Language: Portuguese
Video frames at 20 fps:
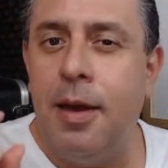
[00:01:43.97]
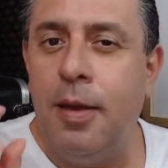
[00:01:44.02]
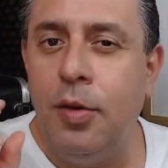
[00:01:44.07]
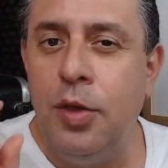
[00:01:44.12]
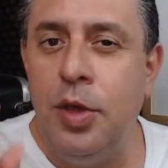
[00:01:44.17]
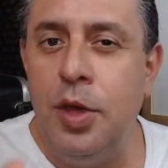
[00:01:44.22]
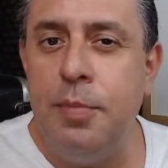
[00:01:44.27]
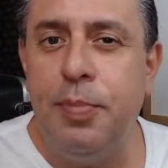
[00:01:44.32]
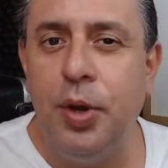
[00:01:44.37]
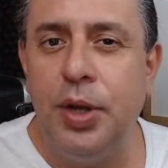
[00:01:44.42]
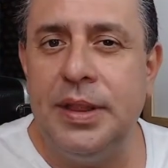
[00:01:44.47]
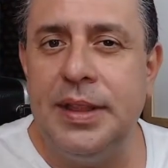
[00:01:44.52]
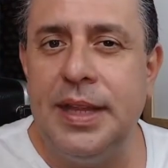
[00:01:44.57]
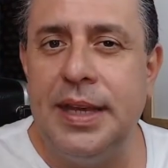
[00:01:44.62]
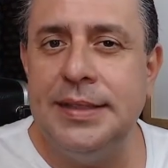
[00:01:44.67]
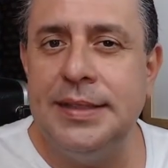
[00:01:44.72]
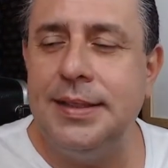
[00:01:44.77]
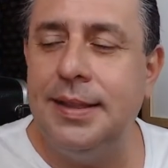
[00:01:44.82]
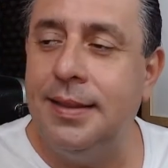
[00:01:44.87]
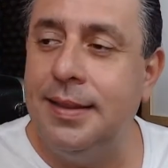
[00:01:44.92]
e
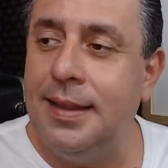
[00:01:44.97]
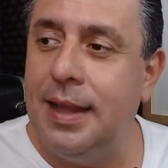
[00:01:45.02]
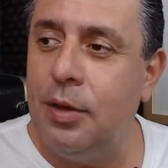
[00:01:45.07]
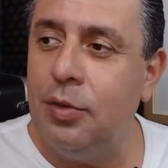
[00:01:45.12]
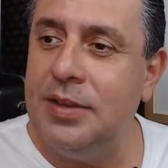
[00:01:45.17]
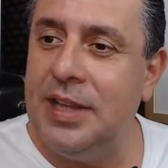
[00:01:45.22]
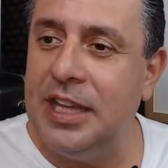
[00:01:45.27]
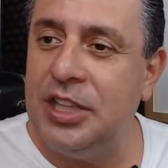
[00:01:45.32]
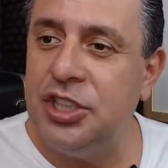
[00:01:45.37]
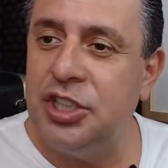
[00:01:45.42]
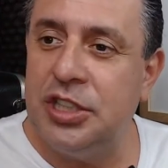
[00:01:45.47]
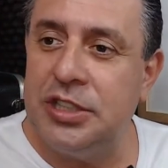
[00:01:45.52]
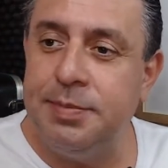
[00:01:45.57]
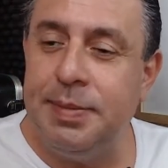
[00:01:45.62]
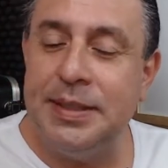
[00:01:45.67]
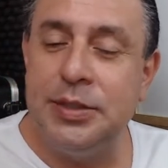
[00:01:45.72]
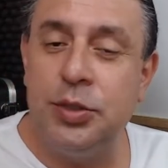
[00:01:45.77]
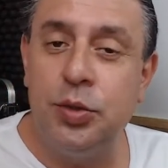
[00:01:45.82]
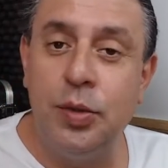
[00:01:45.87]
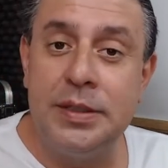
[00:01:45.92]
importante, não deixe as
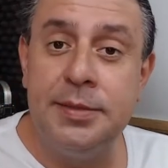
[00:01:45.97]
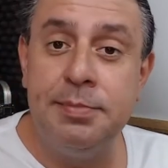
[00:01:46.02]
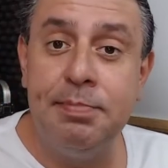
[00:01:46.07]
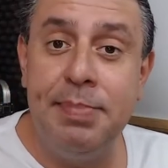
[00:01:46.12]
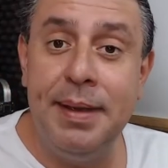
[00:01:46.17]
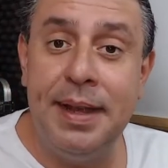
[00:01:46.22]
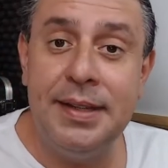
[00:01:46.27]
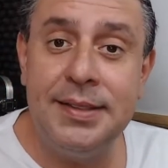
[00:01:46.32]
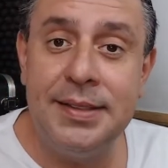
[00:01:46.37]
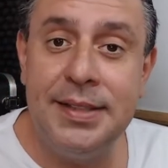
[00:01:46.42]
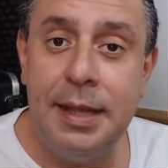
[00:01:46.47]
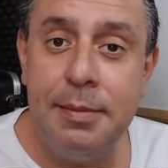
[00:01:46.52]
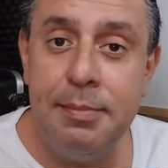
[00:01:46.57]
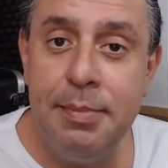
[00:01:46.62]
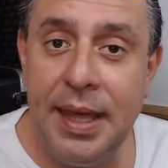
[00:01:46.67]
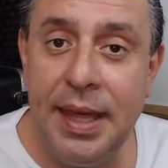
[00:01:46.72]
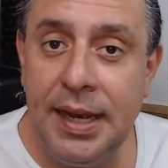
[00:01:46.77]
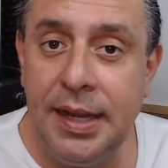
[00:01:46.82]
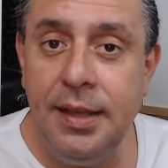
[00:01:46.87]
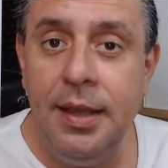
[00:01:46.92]
pessoas
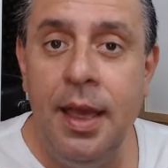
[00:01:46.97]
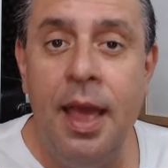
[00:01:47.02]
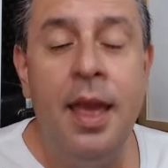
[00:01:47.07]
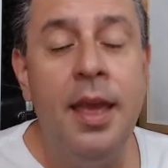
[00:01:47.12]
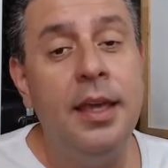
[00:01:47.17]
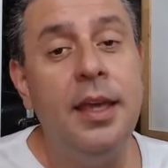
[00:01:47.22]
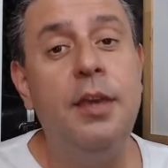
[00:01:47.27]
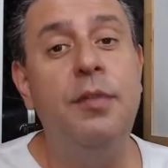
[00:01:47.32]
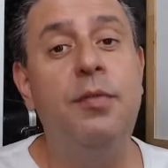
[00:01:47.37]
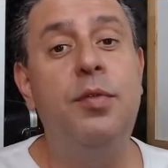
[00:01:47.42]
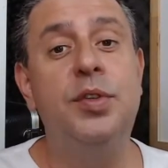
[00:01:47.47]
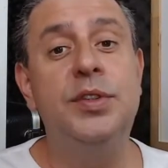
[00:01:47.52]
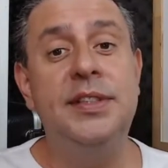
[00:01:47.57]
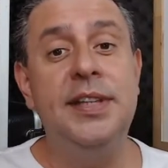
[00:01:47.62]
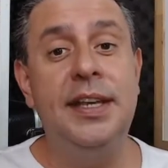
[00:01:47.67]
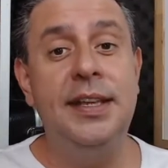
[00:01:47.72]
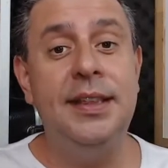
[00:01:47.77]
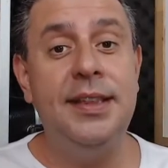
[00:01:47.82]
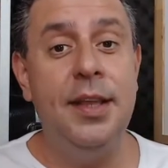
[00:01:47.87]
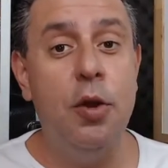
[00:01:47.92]
perceberem que
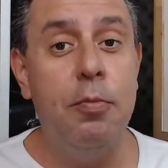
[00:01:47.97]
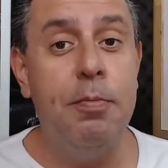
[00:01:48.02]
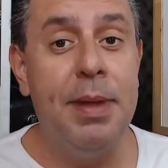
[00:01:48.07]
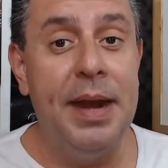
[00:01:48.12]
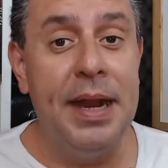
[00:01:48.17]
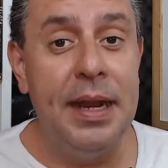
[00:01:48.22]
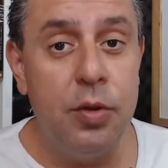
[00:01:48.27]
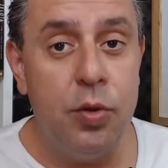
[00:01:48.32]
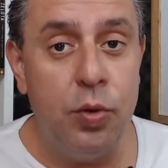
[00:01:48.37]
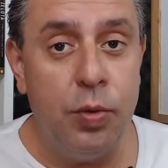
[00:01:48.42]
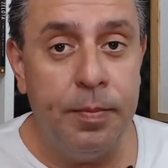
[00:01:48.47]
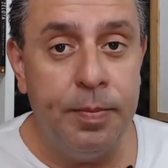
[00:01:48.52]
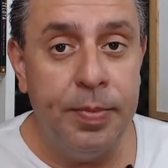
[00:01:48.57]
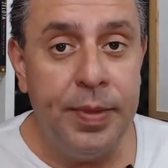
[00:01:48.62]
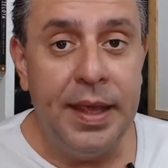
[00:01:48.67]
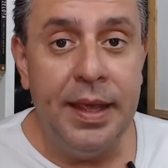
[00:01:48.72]
você deu branco.